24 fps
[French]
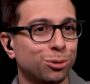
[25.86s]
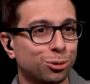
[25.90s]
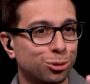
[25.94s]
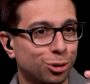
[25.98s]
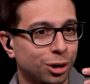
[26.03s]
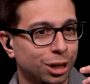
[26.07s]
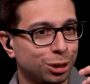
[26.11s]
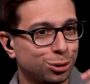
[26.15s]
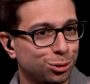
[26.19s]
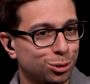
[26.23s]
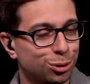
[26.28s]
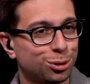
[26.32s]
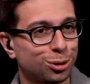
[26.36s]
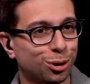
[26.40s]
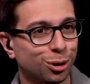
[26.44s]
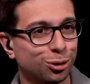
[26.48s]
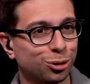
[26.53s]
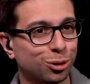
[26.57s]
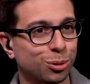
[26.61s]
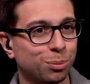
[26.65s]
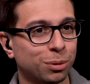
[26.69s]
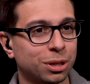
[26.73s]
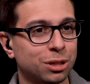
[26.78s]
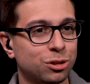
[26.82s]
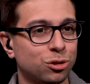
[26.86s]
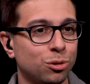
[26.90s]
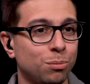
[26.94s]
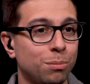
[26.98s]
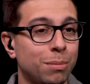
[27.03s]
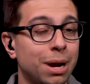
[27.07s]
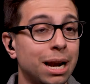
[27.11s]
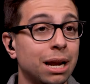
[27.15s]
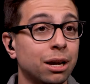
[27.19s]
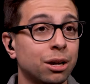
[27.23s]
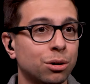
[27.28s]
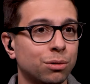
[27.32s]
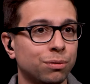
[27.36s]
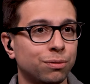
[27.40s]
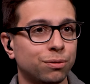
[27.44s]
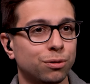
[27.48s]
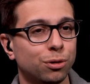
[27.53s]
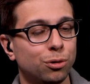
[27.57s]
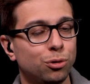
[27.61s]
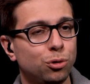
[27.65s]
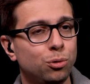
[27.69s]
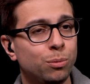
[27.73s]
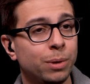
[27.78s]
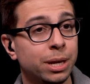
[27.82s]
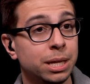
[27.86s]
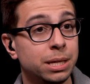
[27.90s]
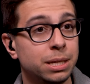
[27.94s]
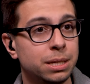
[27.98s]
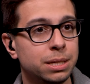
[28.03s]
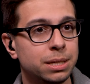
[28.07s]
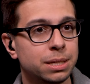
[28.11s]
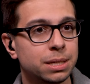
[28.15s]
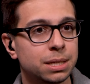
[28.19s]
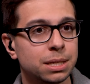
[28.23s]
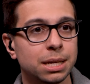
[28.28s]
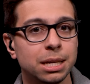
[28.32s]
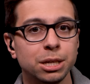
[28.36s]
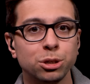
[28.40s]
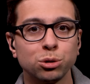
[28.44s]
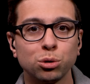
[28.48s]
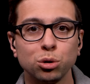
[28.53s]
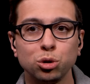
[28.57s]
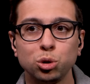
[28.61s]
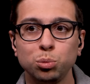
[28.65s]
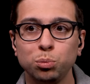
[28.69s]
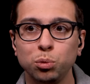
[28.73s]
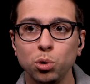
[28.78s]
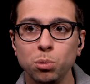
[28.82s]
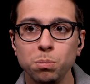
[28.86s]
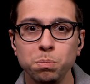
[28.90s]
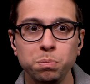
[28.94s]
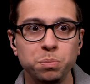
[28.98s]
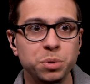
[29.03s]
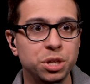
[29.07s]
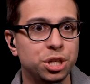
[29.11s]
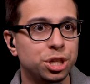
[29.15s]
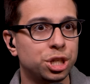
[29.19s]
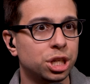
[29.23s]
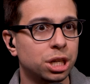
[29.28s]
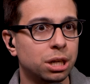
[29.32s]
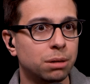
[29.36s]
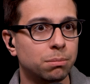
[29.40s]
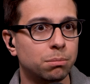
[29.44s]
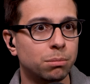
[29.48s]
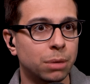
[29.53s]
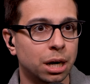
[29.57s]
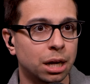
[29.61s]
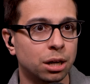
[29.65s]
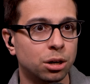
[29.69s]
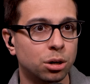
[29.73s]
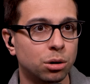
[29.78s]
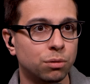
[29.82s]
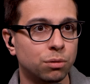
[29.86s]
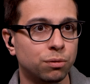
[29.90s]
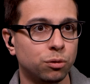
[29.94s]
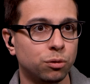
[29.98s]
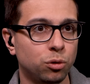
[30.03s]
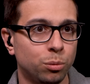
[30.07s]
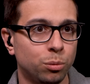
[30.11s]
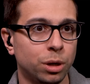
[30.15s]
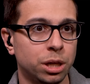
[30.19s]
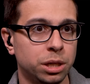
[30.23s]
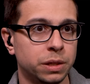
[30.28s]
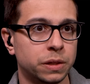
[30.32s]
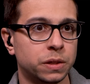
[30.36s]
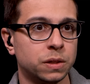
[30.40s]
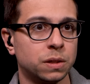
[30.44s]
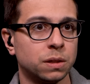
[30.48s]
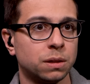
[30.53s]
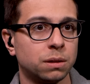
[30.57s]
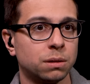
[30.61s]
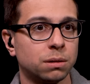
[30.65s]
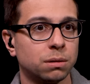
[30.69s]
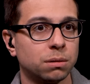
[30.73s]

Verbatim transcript: donc de la culture entreprise de Malakoff Humanis. Est-ce que tu peux me pitcher Malakoff Humanis